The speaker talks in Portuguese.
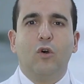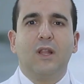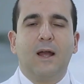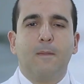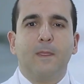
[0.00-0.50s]

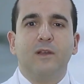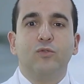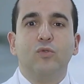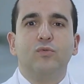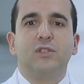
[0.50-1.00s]
Olá,
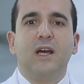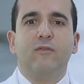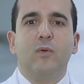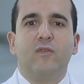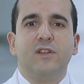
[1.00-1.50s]
eu sou
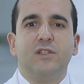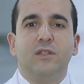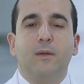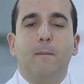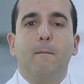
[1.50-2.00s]
Gustavo
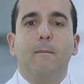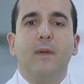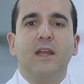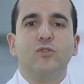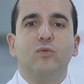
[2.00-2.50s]
Bonfadini,
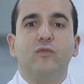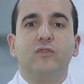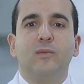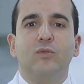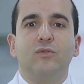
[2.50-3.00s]
médico
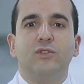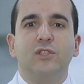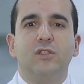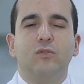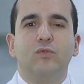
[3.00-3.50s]

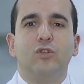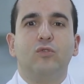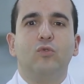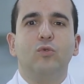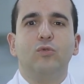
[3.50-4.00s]
oftalmologista do
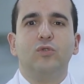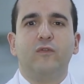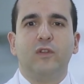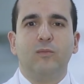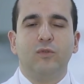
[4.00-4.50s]
Instituto de
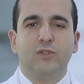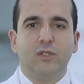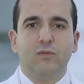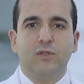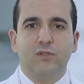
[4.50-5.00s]

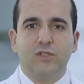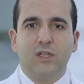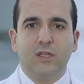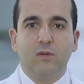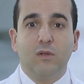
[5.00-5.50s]
Oftalmologia do Rio de
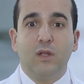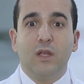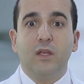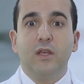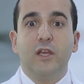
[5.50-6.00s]
Janeiro
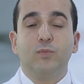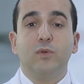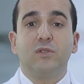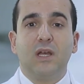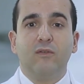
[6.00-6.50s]
e
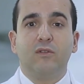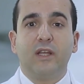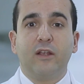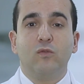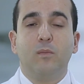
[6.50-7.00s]
responsável
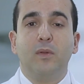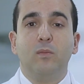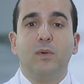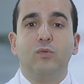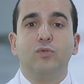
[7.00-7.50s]
técnico
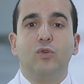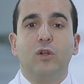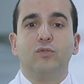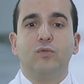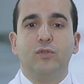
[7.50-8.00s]
pelo Banco de
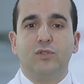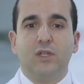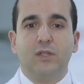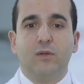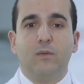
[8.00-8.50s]
Olhos do Rio de
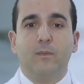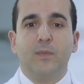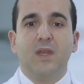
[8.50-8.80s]
Janeiro.